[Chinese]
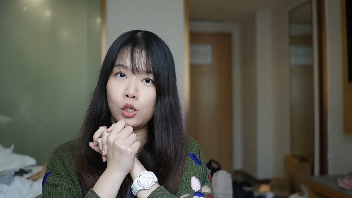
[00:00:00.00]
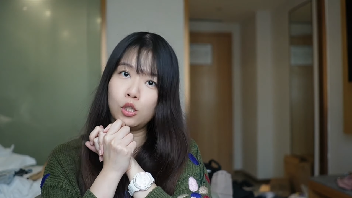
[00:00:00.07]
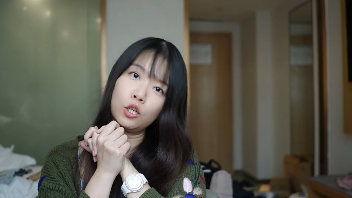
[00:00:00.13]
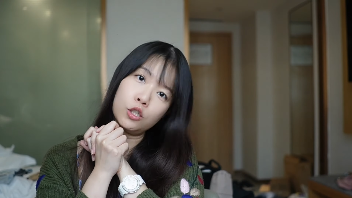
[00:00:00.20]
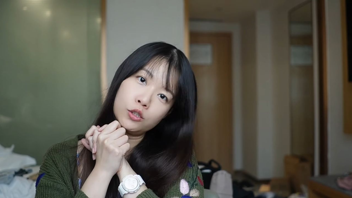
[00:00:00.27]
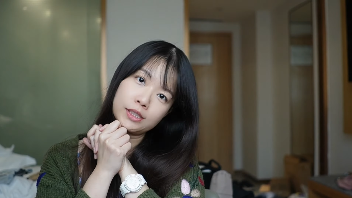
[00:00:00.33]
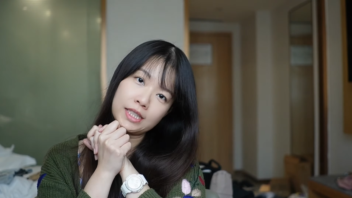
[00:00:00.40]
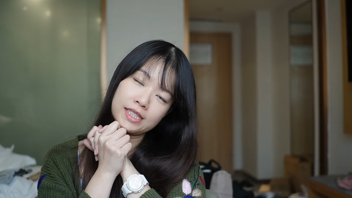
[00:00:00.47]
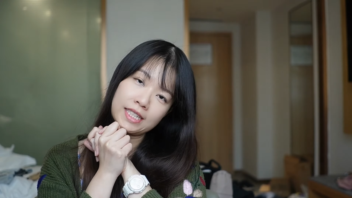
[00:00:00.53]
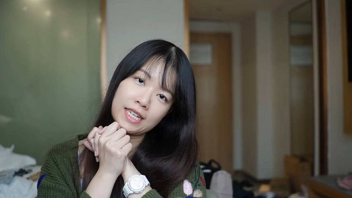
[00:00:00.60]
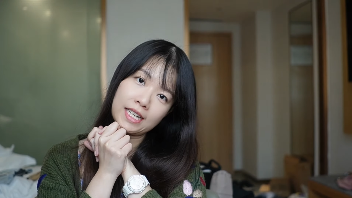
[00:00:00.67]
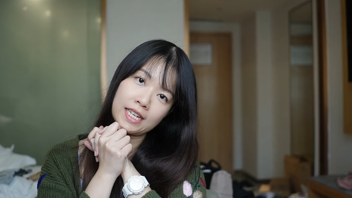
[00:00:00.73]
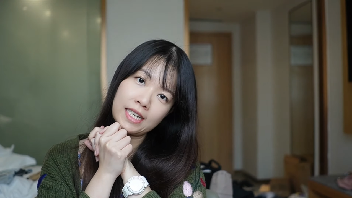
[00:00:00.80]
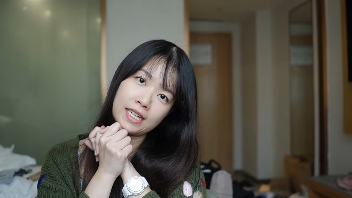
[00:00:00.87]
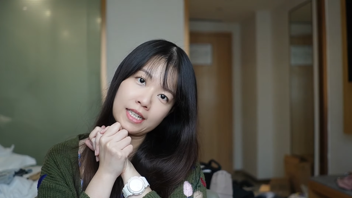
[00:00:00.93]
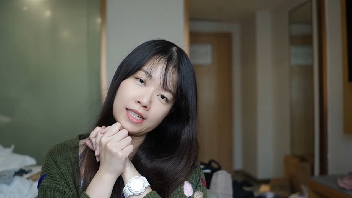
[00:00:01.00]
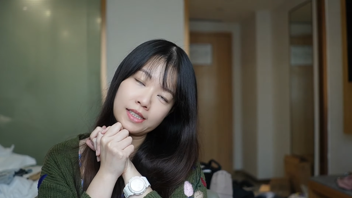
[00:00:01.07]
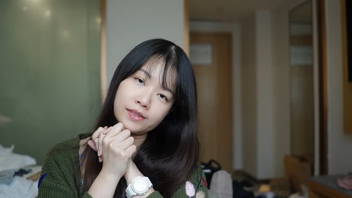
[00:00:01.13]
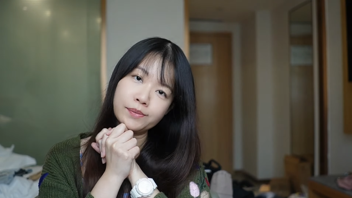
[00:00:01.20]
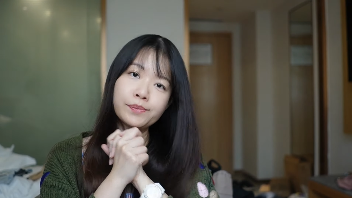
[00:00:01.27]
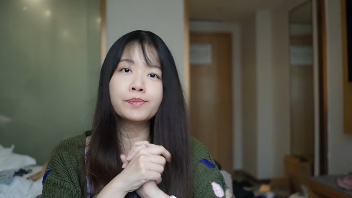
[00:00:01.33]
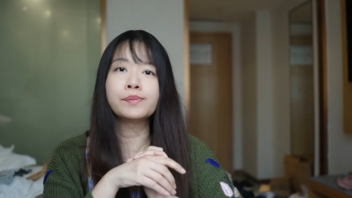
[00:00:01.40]
Hello 大
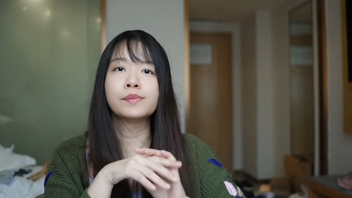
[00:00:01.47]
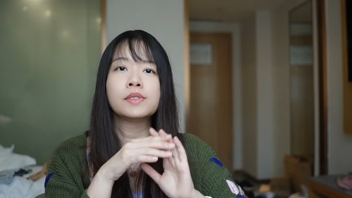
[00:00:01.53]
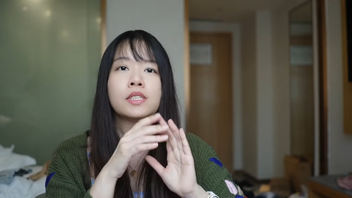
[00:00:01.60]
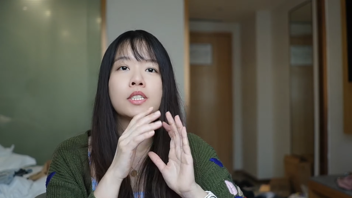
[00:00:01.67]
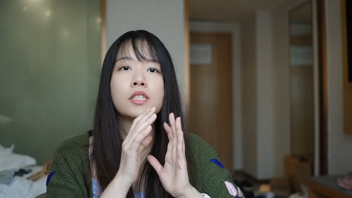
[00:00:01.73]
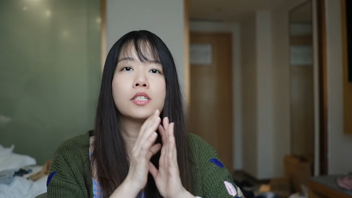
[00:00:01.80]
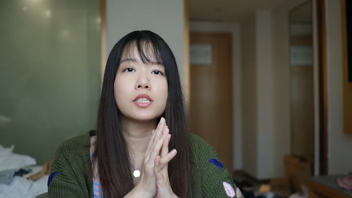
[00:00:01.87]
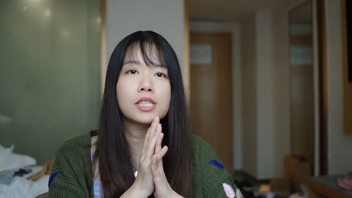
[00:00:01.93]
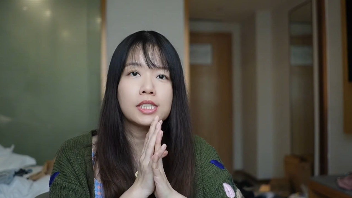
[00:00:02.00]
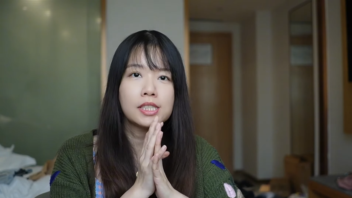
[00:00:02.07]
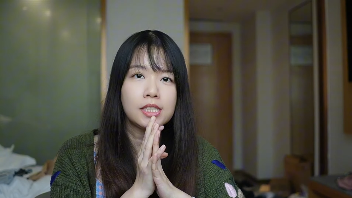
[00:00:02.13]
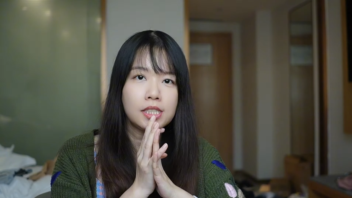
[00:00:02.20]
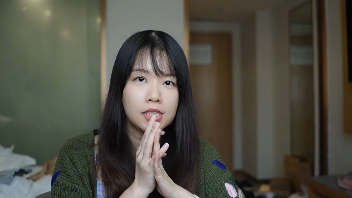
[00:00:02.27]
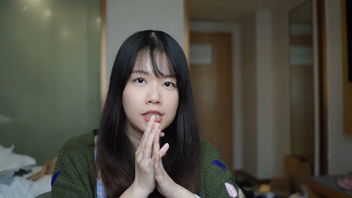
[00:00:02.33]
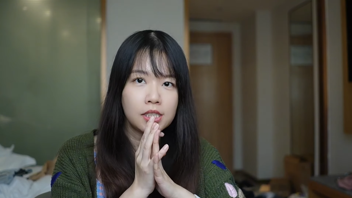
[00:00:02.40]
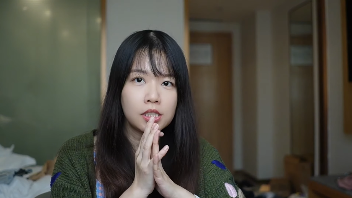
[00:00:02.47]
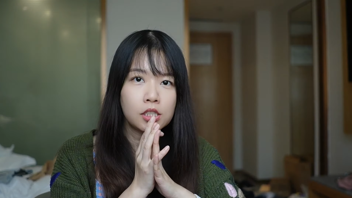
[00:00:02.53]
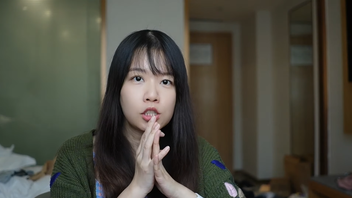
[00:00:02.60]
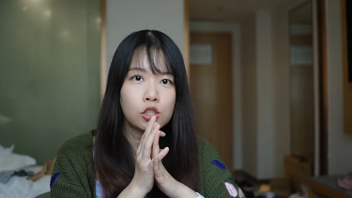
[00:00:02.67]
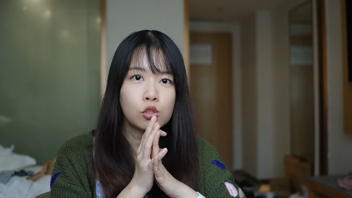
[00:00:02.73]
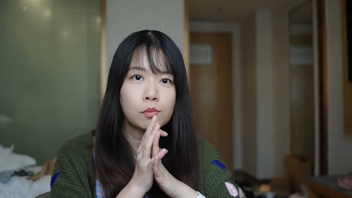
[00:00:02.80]
家，这一集呢，